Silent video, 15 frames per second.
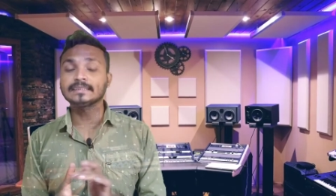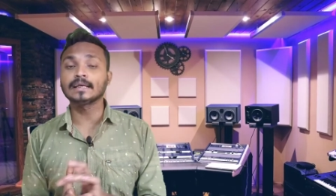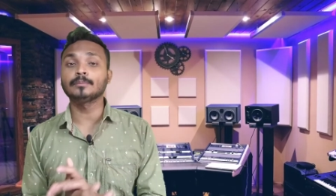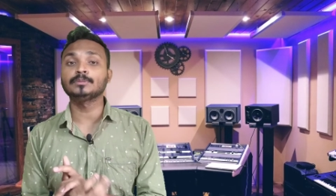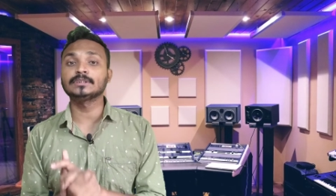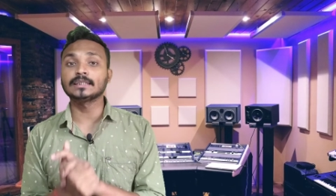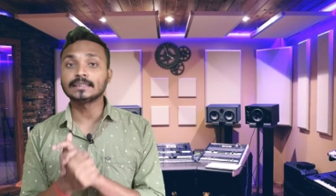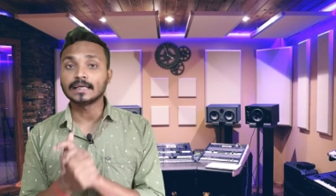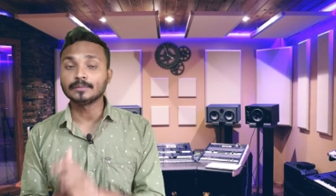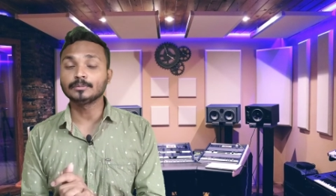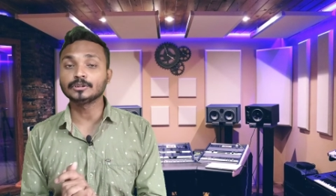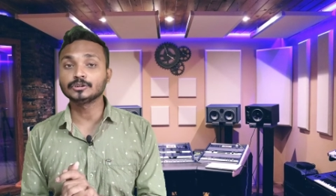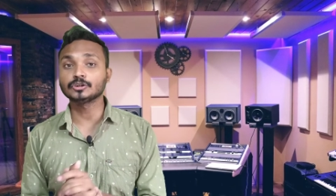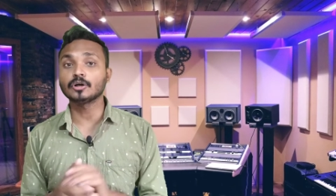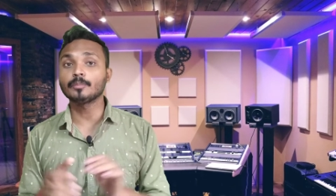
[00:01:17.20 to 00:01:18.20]
इस कैप्चर
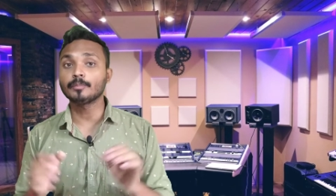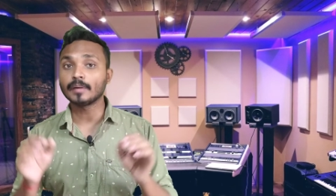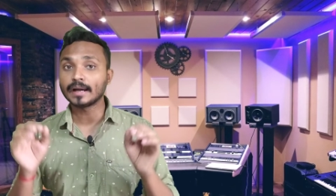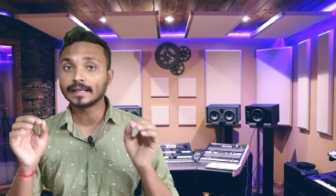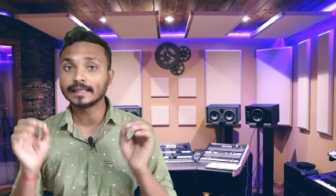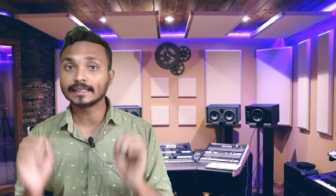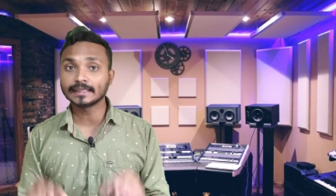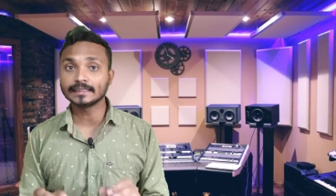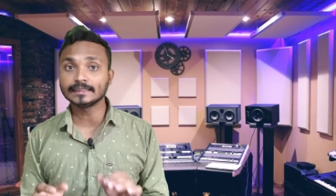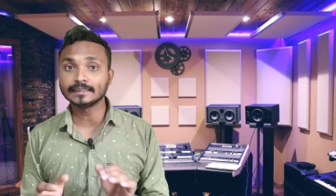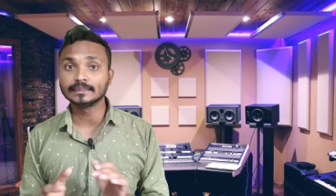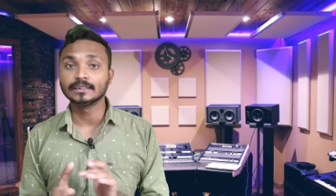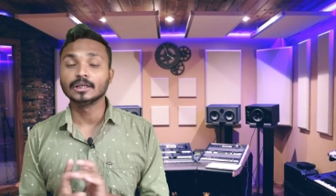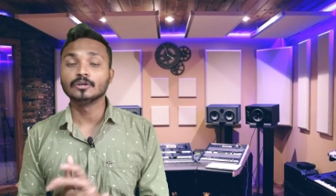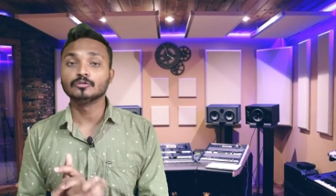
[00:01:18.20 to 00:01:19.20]
टाइपिंग जॉब पाने के
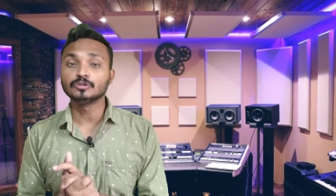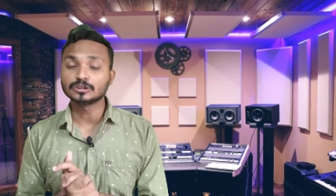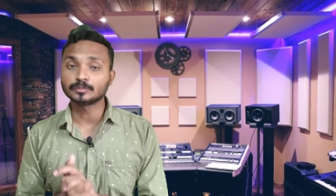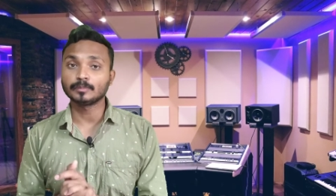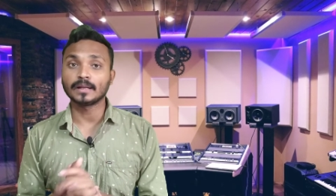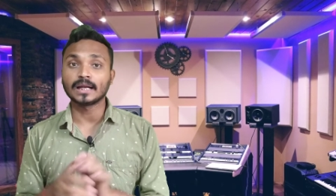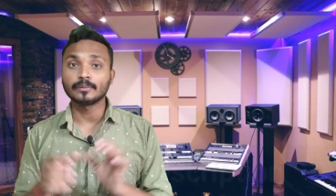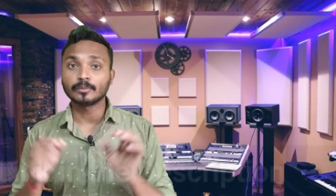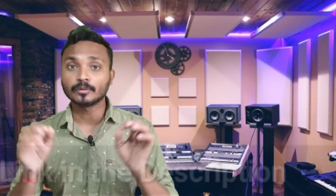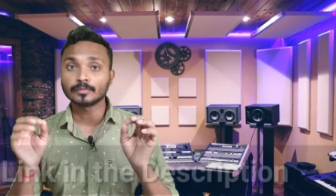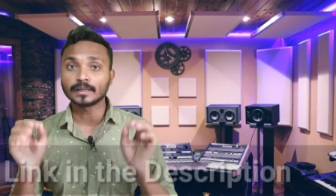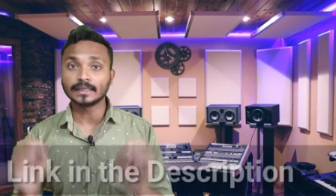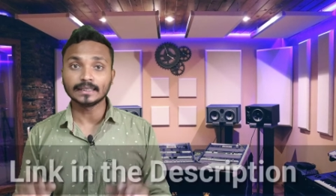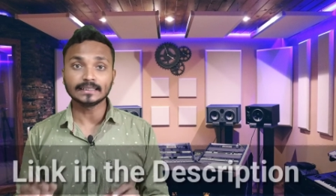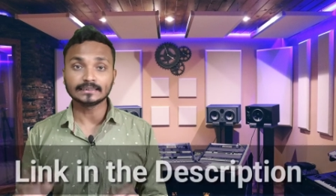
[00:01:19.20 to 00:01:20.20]
लिए उस
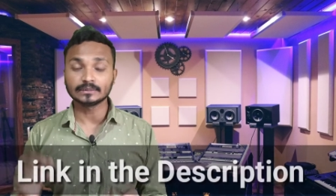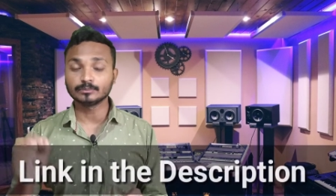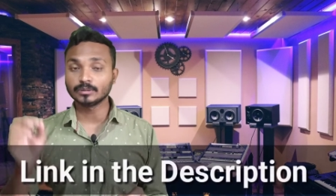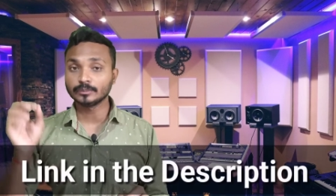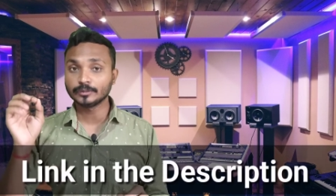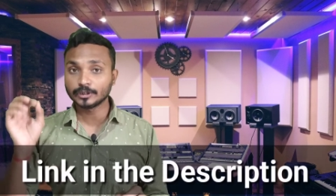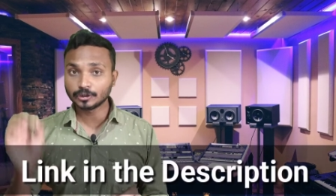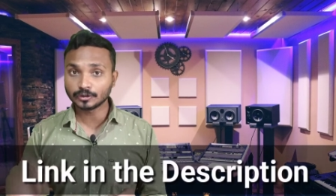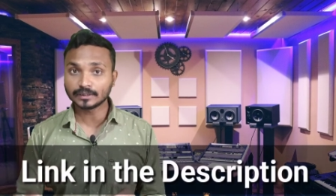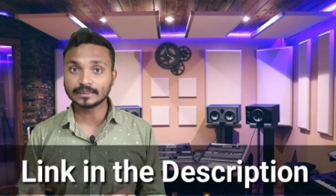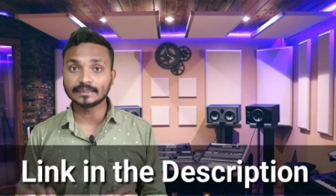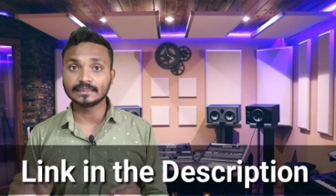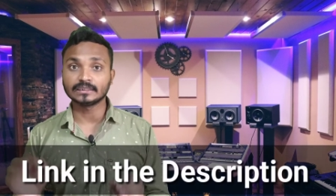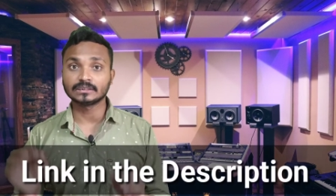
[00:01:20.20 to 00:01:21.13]
प्लेटफॉर्म का लिंक सिंपली वीडियो की